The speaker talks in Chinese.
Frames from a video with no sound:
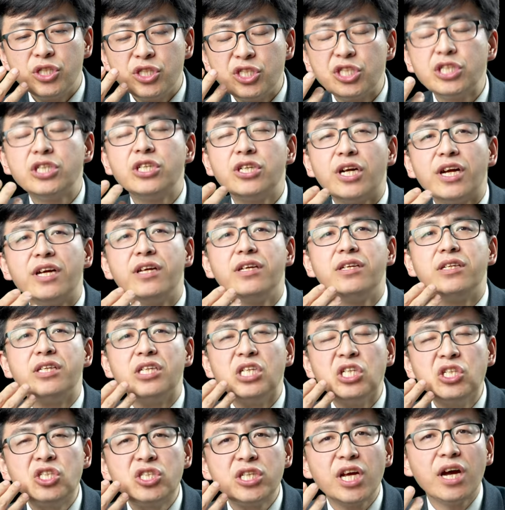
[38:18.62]
竟然
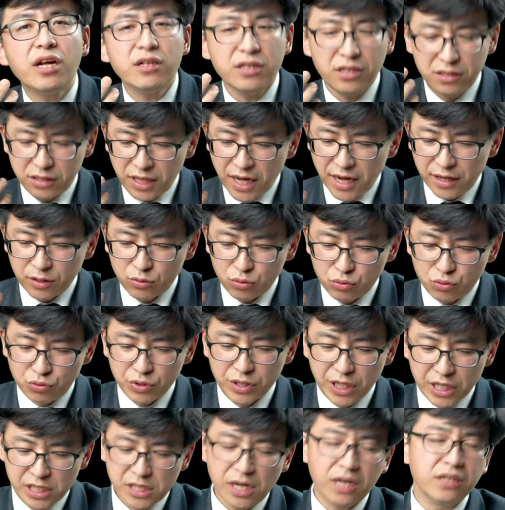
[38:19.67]
以这样的态度对
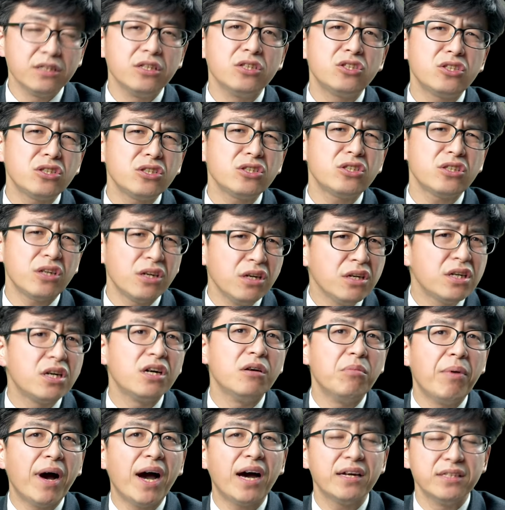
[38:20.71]
待上帝，这个是很
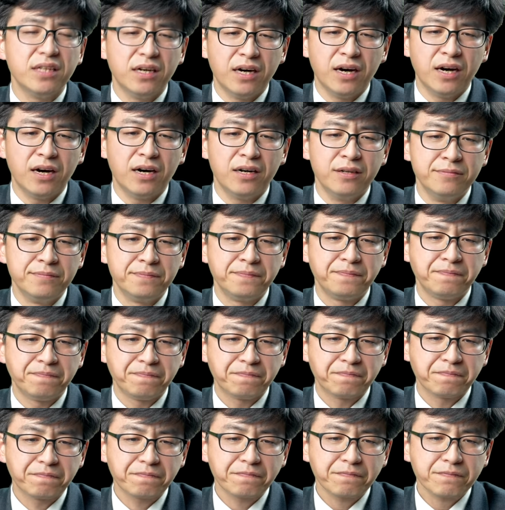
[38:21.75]
可怕的哈，
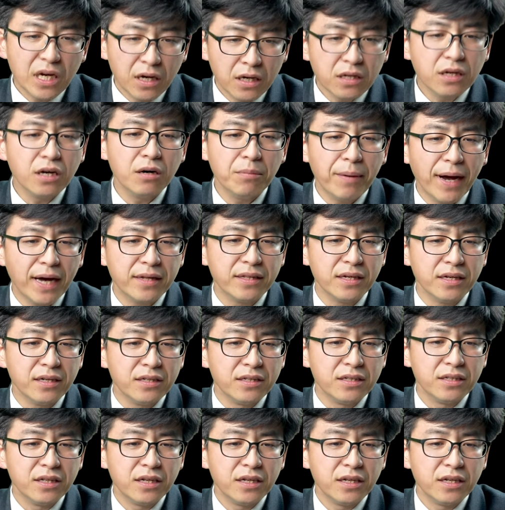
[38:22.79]
很可怕的。